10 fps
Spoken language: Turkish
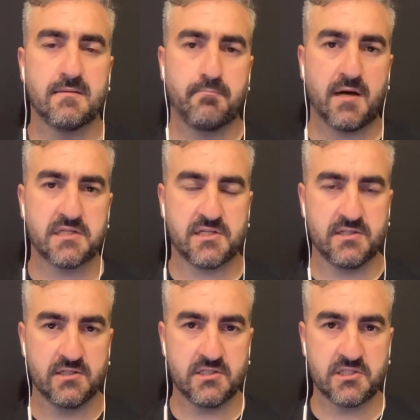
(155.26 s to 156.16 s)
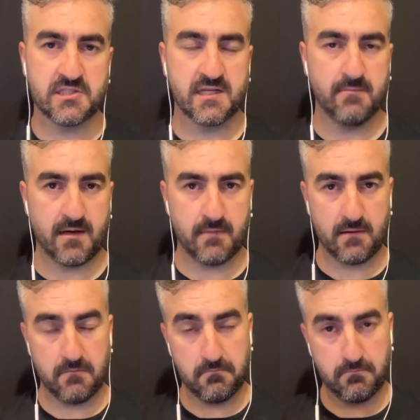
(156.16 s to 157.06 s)
başladığını çizelim
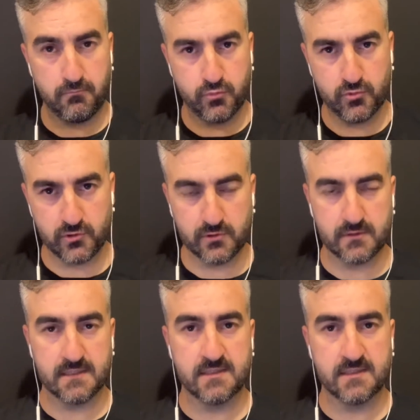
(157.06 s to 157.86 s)
ama bunun